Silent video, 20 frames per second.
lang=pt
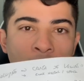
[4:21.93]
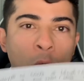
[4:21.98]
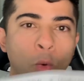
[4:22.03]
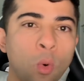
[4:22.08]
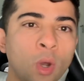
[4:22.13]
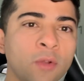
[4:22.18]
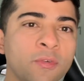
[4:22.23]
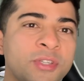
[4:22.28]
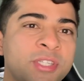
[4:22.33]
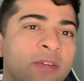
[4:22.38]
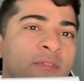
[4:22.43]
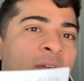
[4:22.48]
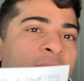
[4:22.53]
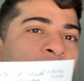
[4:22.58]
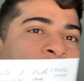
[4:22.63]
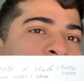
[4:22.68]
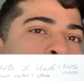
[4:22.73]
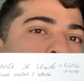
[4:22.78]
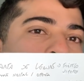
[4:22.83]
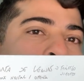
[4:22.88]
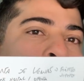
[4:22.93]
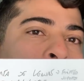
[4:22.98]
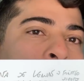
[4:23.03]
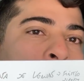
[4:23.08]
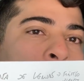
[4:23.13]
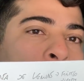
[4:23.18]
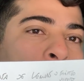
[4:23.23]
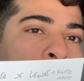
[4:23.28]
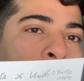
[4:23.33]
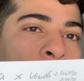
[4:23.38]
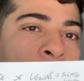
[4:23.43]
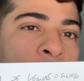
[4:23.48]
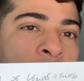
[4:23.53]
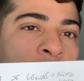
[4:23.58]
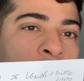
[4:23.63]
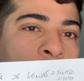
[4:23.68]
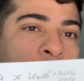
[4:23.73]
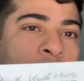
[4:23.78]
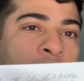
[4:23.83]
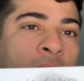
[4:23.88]
Quando você vai vender um produto
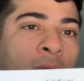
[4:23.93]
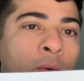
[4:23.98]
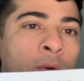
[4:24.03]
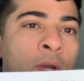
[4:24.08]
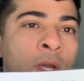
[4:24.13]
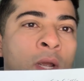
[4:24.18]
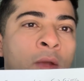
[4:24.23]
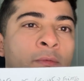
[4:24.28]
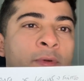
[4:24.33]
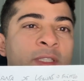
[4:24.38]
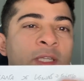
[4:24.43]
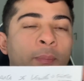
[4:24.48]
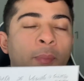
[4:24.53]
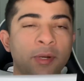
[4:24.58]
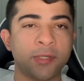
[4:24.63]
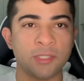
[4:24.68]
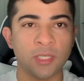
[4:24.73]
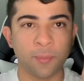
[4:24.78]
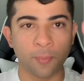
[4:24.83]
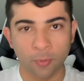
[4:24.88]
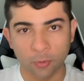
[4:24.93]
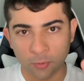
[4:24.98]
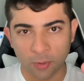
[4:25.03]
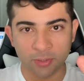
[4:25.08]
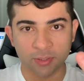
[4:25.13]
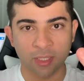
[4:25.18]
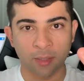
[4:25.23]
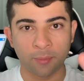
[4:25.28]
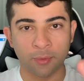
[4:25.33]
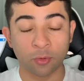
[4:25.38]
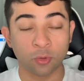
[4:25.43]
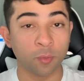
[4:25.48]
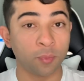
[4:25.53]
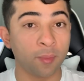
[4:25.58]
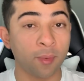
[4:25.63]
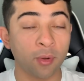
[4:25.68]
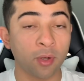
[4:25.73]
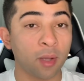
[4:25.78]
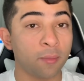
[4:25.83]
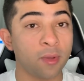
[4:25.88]
problema-solução, você pode seguir por dois caminhos. O
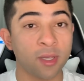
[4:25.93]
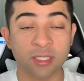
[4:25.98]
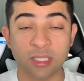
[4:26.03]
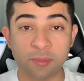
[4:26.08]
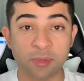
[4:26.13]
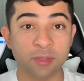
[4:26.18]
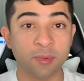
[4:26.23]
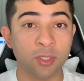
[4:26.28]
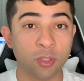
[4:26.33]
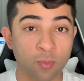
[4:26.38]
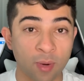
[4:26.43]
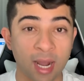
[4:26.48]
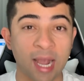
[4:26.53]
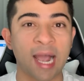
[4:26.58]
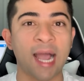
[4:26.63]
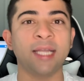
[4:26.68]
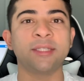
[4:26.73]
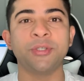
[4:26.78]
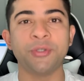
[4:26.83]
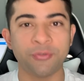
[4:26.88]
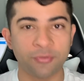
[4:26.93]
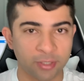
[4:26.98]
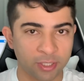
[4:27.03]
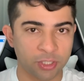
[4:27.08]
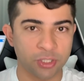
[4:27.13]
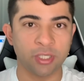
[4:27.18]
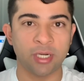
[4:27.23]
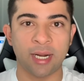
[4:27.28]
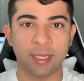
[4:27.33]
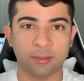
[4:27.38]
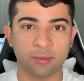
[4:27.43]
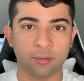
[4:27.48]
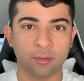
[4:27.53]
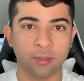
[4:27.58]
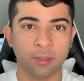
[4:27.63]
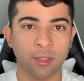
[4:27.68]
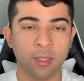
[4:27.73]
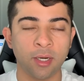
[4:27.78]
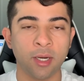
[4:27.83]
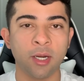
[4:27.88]
primeiro caminho é simplesmente uma carta de vendas direto.
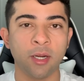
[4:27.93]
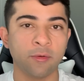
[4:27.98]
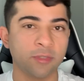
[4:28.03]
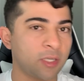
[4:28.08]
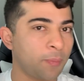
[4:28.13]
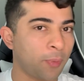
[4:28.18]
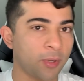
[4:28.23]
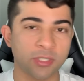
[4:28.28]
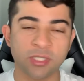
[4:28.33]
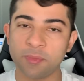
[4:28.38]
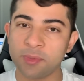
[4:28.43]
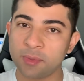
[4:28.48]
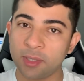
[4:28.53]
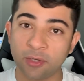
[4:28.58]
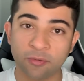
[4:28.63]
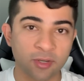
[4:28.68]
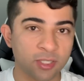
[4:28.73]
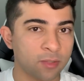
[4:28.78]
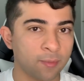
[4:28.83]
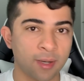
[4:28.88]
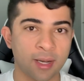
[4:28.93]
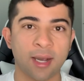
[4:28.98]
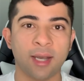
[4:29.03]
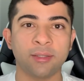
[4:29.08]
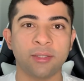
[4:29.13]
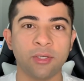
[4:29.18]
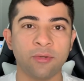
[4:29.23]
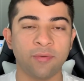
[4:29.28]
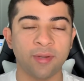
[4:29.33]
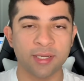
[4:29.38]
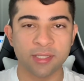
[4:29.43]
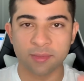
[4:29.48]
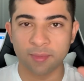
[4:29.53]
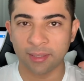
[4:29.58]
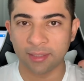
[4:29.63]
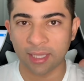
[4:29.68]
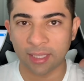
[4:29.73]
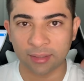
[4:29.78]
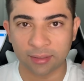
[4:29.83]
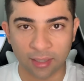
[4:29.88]
Você pode simplesmente fazer uma carta de vendas e
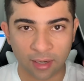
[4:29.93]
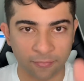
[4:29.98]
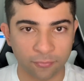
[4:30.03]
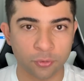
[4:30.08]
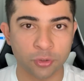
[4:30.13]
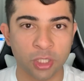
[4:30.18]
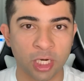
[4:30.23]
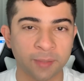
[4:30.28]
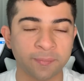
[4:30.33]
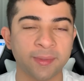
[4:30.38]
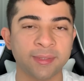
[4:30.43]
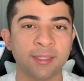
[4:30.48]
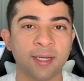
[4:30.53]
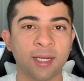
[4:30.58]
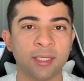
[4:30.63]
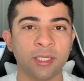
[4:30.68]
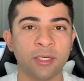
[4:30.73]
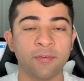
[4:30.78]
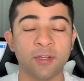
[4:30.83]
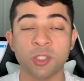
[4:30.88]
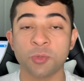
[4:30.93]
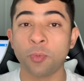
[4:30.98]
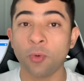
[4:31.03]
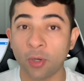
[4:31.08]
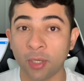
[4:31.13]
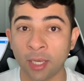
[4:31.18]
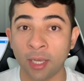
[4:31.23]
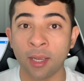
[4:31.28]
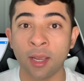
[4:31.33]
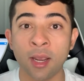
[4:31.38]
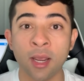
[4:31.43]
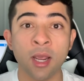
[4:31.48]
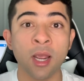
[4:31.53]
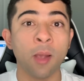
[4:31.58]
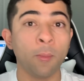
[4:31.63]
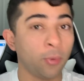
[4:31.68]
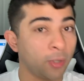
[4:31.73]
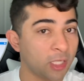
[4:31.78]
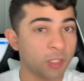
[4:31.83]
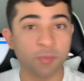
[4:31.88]
mandar tráfego direto para essa carta de vendas. Por quê?
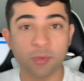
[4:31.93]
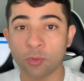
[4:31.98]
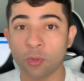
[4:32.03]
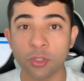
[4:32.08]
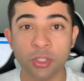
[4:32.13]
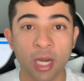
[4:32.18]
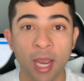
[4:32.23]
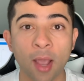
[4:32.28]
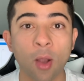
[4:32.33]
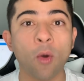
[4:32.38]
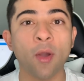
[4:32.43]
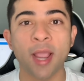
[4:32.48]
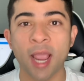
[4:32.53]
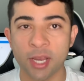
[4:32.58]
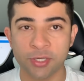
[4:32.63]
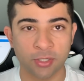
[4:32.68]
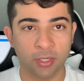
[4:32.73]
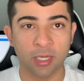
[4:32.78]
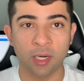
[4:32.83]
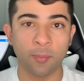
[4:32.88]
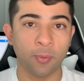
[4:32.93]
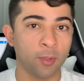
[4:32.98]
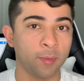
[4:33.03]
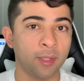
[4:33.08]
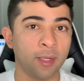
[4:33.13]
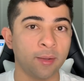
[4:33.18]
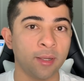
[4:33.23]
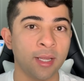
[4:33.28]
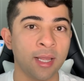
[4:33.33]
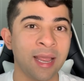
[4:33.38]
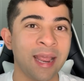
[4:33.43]
Porque as pessoas já reconhecem aquele problema.